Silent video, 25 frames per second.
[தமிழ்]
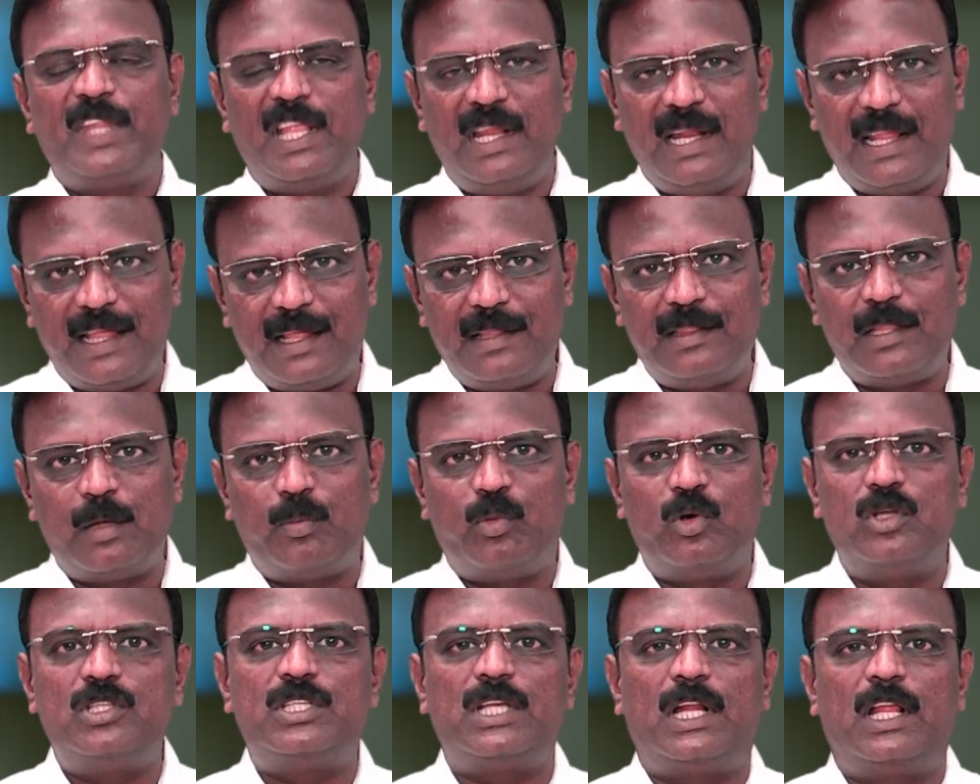இன்னைக்கு இந்த
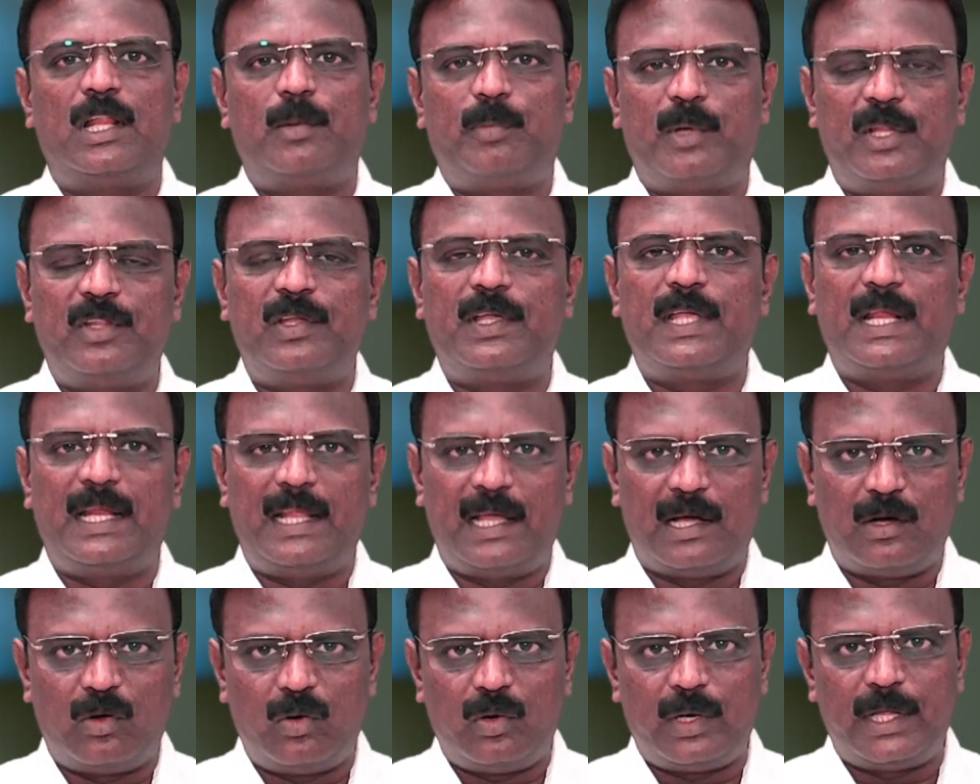பொதுச்செயலாளர்
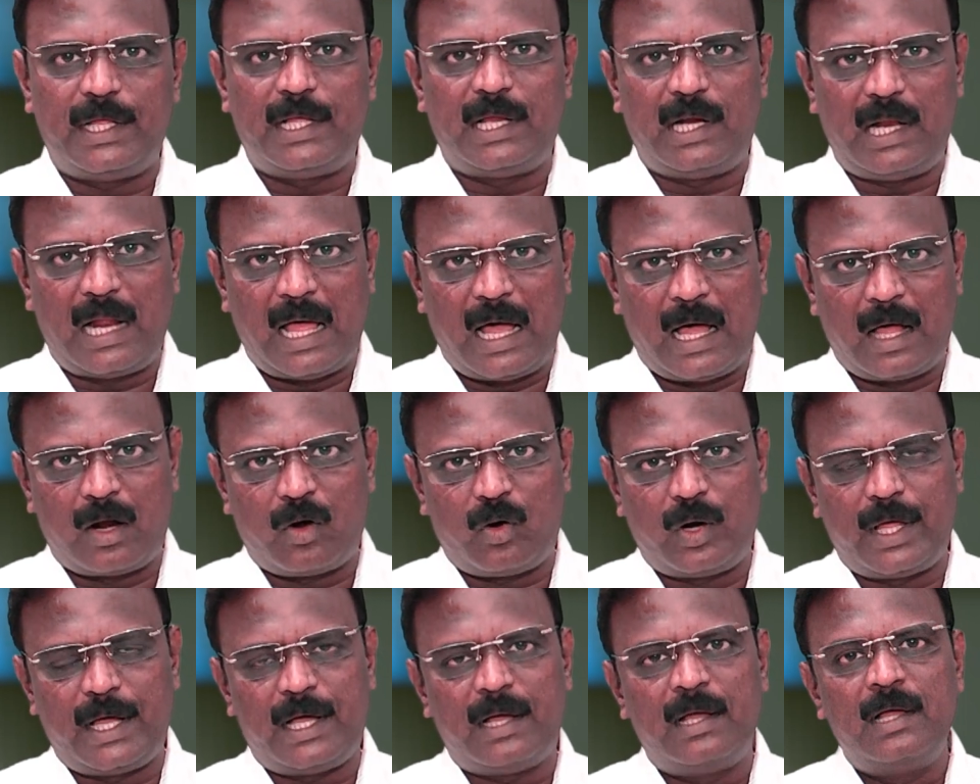பதவிக்கு எங்களுடைய
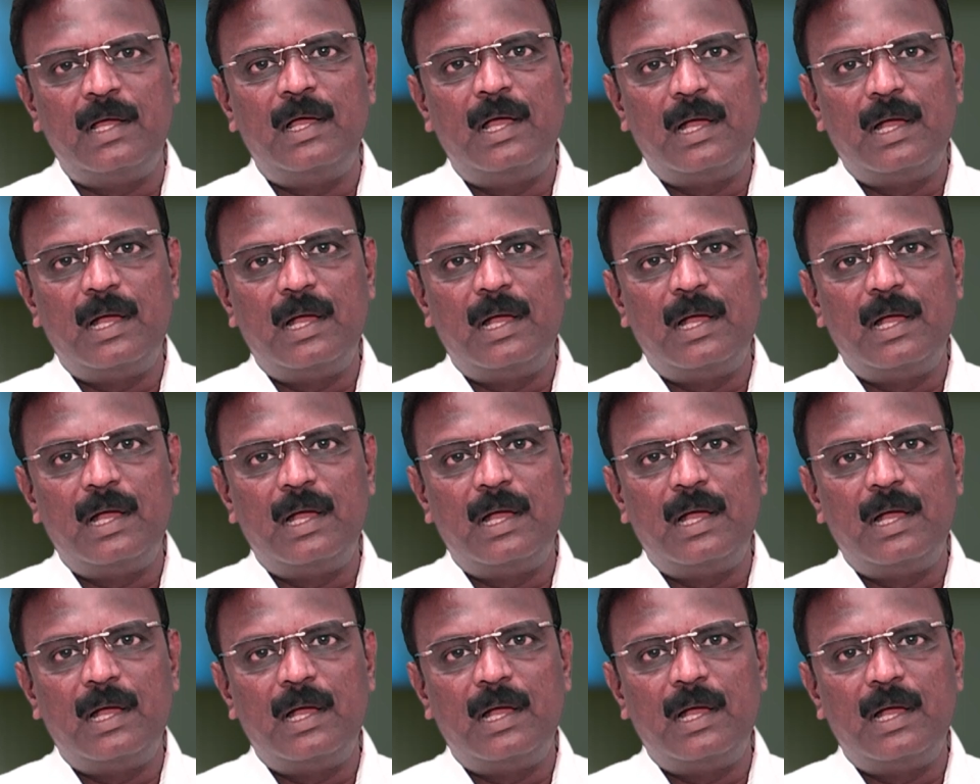எல்லாருடைய